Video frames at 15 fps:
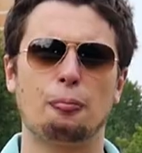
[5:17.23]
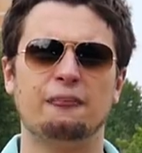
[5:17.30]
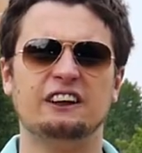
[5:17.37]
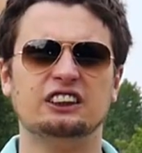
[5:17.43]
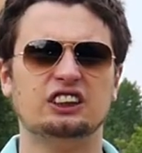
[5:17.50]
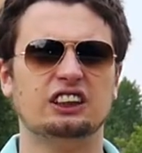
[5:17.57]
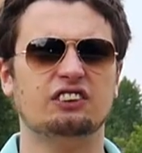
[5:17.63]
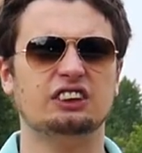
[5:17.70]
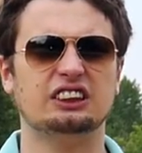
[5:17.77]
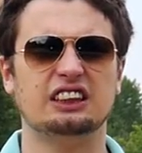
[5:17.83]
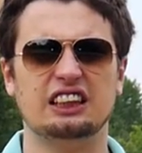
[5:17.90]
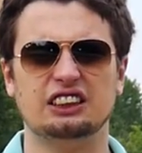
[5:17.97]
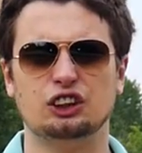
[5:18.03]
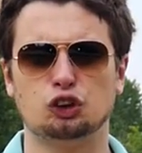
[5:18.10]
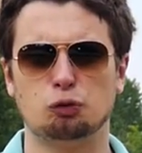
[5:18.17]
Также, соответственно,
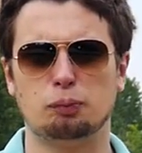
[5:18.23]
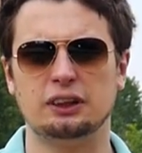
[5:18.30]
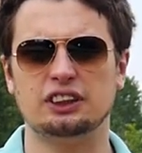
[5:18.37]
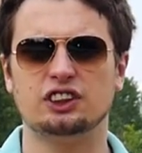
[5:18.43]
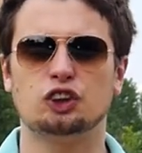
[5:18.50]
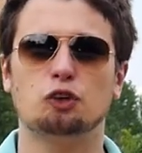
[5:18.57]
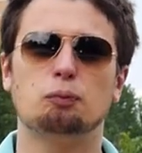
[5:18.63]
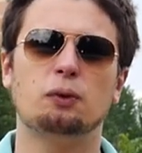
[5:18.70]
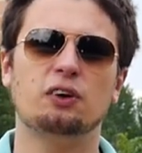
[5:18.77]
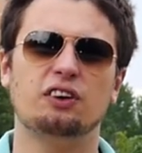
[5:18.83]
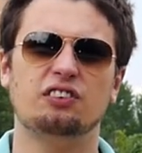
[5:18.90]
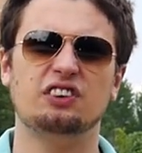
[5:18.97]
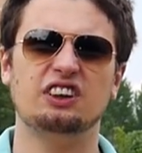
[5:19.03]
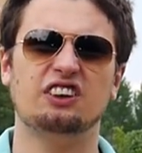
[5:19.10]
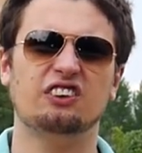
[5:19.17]
я держу позицию по
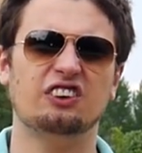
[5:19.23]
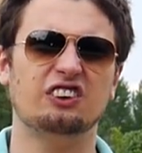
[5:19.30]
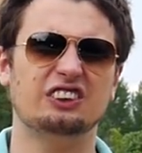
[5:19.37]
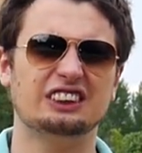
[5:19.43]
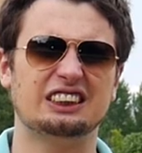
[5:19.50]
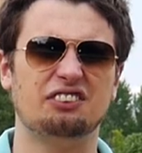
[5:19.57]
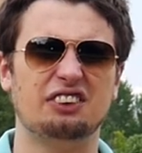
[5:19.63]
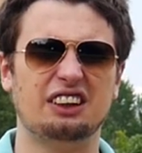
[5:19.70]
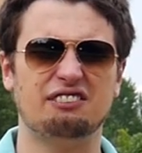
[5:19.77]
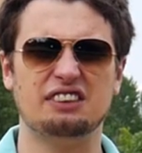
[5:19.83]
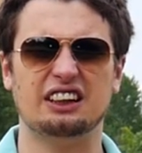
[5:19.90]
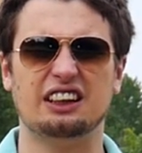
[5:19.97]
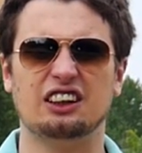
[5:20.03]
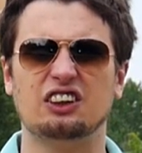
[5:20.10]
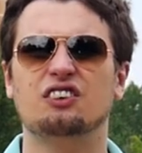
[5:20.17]
эфиру, но с эфиром
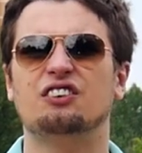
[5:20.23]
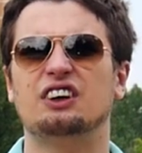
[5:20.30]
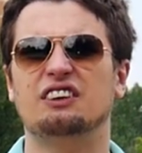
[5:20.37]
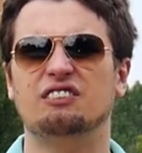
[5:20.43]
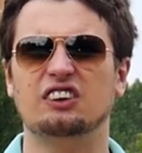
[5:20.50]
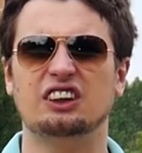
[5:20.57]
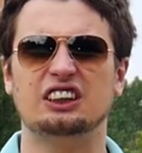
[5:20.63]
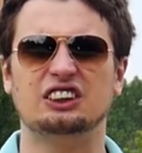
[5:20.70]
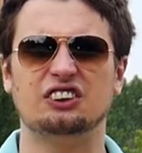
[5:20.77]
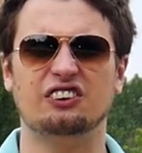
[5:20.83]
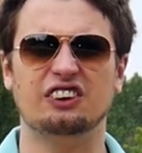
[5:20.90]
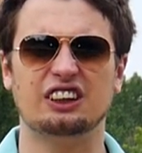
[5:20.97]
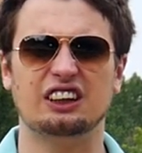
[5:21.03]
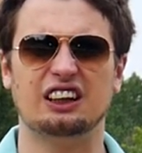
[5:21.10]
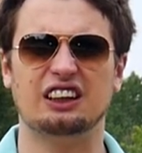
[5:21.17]
я готов работать
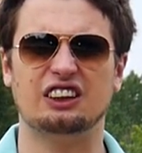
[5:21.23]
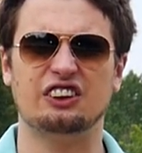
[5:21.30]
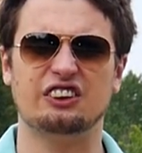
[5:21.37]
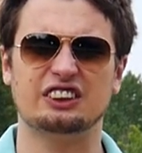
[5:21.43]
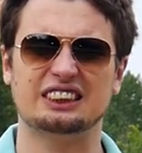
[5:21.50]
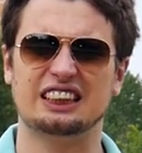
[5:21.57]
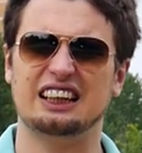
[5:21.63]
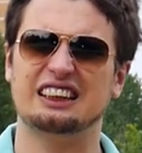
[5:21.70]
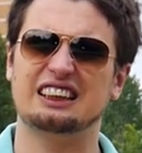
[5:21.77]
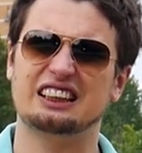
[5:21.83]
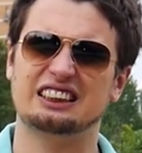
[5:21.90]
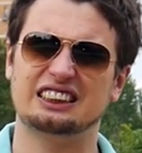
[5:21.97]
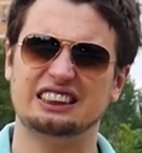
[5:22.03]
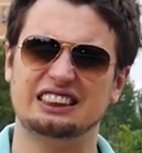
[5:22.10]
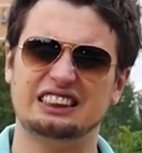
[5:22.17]
от 300 а,
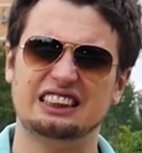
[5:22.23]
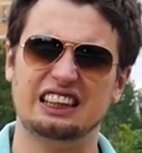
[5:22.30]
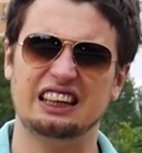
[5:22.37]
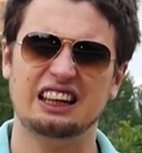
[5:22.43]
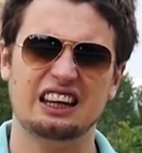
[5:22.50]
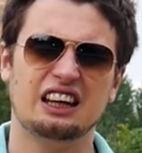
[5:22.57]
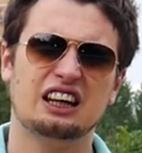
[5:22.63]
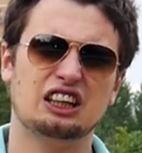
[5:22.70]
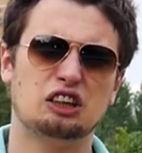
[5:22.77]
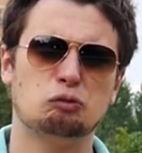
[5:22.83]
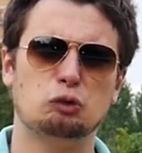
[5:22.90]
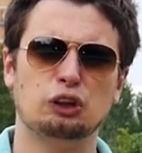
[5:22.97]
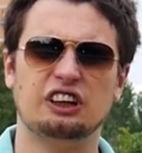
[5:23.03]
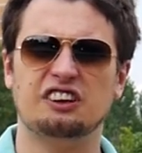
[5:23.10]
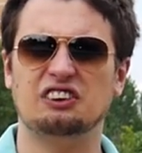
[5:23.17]
130. Это
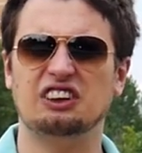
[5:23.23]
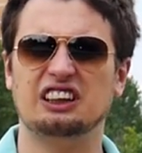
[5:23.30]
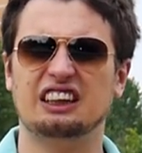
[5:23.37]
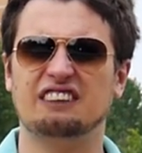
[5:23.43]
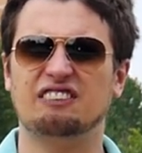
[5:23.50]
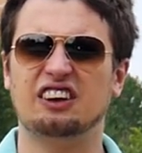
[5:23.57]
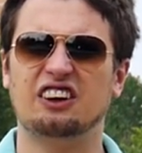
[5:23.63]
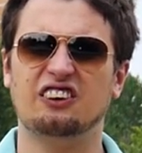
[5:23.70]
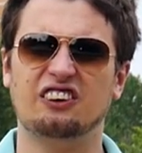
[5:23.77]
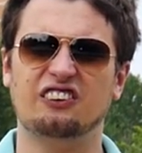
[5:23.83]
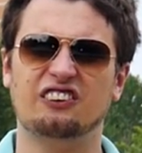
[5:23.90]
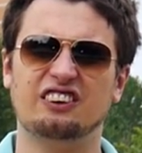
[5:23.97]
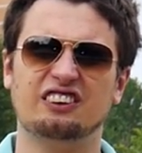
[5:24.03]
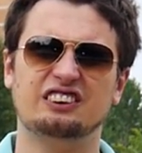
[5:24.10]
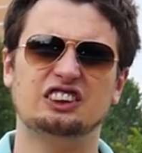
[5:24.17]
будет довольно неплохой
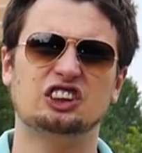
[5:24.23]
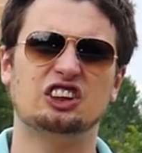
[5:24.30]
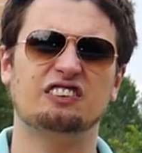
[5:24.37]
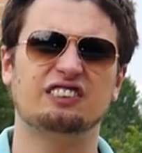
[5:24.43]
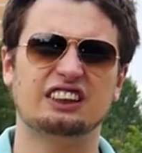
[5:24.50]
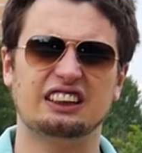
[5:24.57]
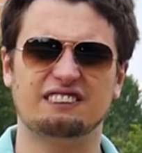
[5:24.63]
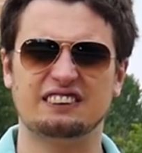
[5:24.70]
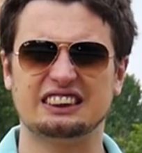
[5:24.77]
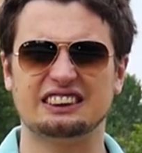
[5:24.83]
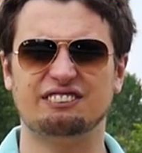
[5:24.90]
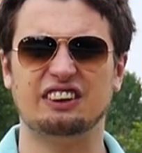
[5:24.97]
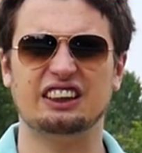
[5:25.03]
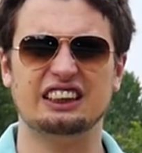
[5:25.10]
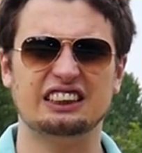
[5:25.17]
уровень, чтобы там
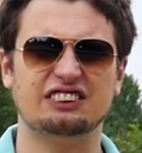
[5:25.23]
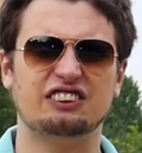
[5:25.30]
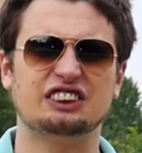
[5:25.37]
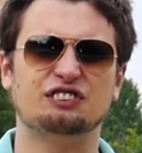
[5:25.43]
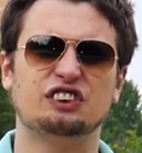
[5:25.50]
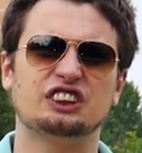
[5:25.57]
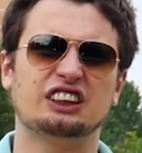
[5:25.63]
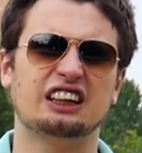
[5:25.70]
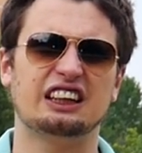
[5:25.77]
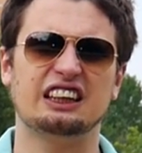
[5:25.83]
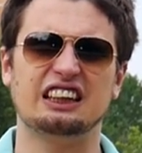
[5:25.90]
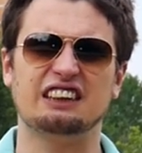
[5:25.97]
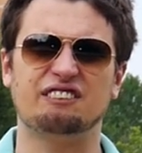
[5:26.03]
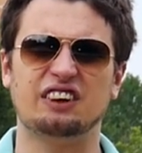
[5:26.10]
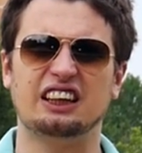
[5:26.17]
рассмотреть, возможно,
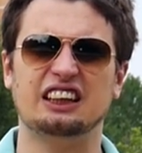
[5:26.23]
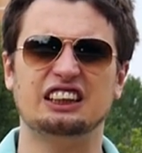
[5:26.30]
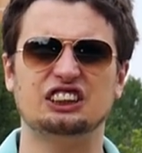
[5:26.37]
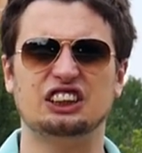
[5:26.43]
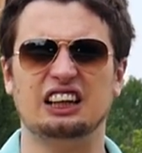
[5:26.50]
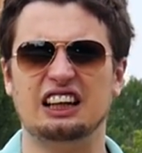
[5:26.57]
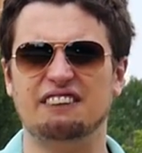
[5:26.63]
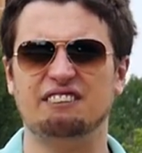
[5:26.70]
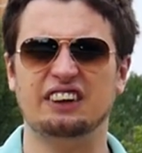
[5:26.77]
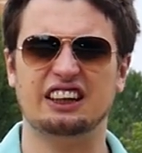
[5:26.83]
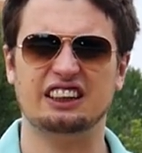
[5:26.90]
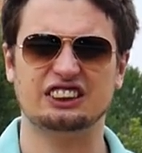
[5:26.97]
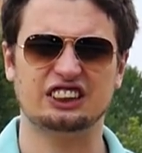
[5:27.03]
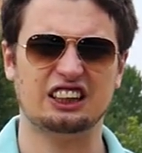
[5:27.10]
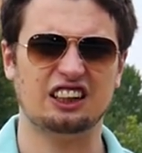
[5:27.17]
какие-то продажи для
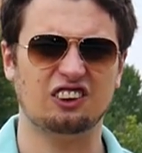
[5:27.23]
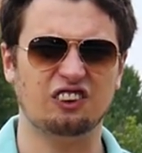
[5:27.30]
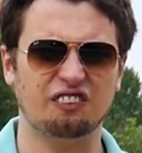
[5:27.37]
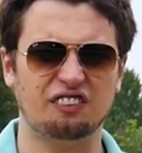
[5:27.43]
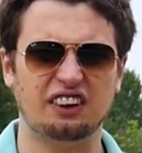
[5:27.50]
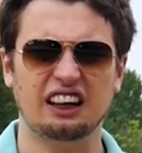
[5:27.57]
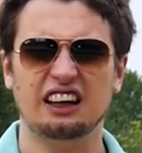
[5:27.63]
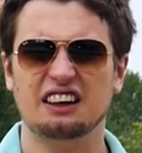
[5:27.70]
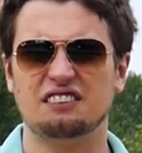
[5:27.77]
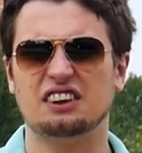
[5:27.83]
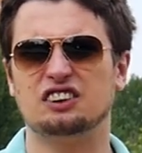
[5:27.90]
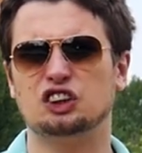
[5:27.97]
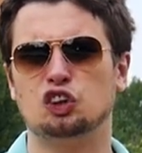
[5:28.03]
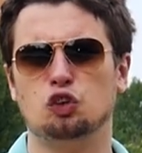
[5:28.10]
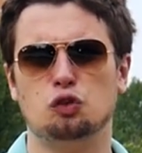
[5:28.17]
перезакупа,
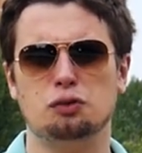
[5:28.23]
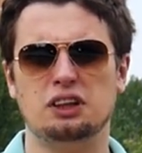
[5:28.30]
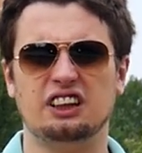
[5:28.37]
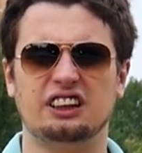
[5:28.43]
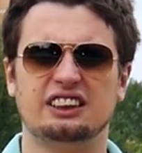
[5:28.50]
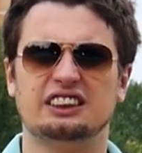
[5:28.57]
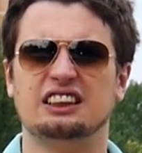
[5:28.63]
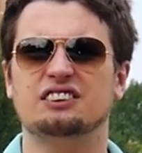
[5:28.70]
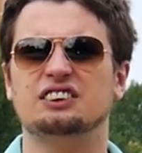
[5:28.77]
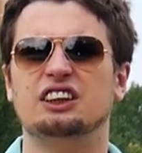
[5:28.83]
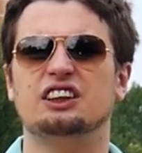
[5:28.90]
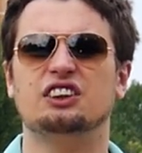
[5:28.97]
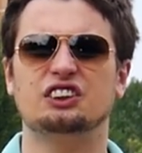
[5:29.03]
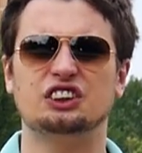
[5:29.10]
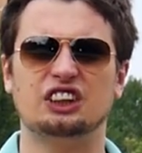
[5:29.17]
потому что у эфира на самом
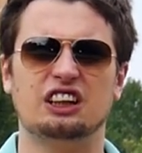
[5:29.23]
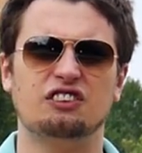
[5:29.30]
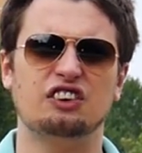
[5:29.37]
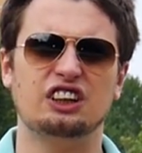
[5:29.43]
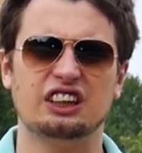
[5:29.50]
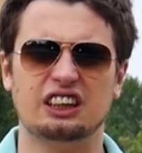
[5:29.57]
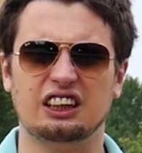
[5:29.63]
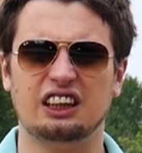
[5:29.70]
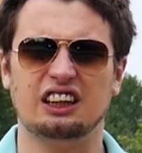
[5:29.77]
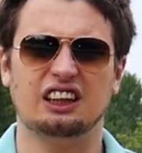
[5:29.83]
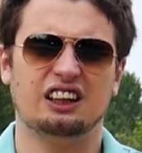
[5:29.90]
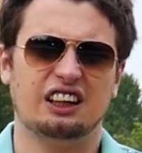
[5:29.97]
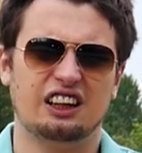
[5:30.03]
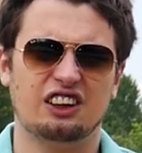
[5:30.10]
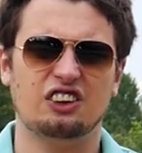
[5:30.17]
деле тоже довольно не
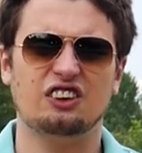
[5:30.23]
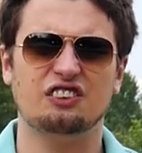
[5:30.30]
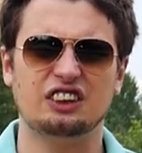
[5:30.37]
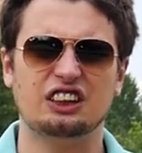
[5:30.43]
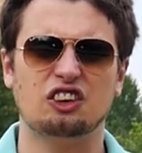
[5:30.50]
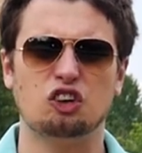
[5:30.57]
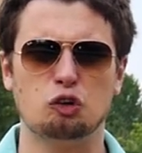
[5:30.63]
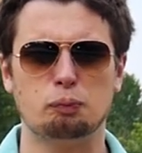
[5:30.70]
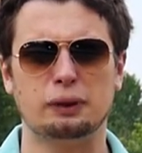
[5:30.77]
хреновый такой